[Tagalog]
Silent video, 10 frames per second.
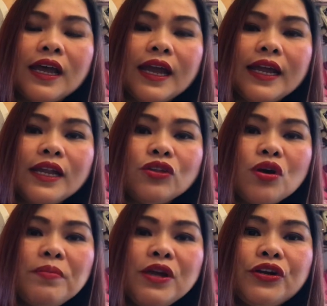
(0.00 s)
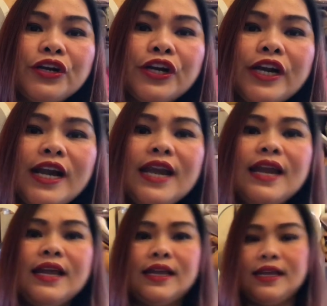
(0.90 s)
ayan, Tommy girl.
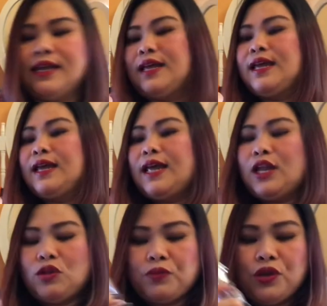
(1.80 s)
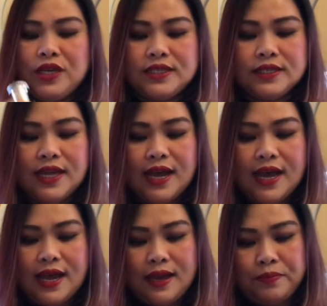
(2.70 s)
Ito pa yung isa
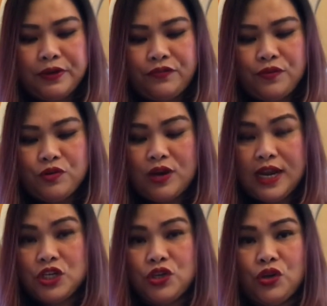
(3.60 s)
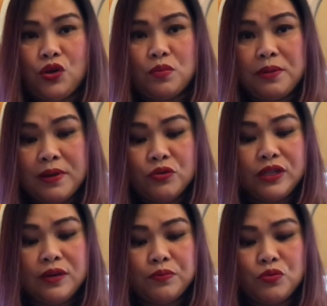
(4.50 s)
sa perfume collection ko. Mabango
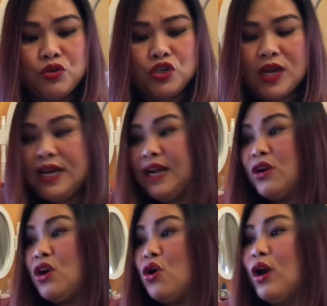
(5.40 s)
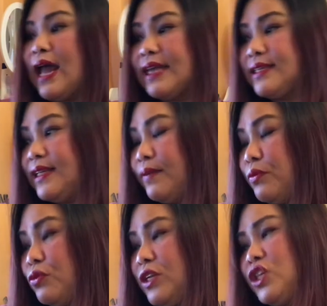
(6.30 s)
din po siya. Naglo-long lasting
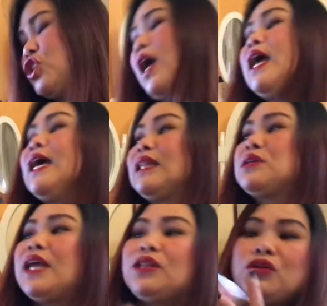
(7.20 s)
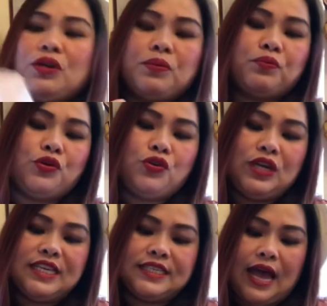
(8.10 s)
po din siya. Tapos, ito rin po yung
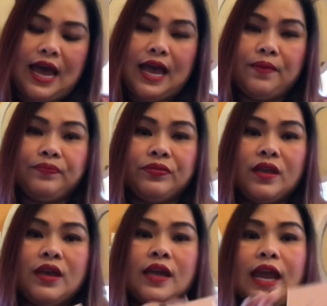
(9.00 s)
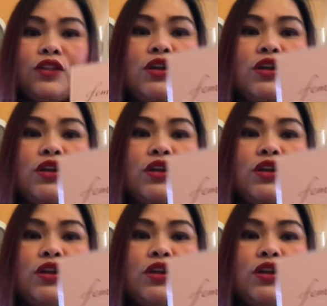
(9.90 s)
isa. Ito